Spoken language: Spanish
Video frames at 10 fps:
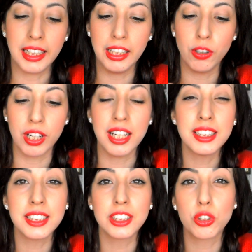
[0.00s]
y lo que
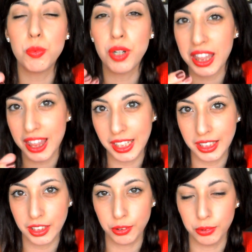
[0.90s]
es es como un
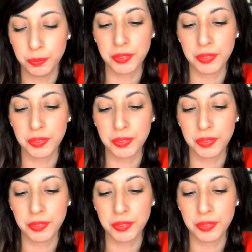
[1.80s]
aceitito.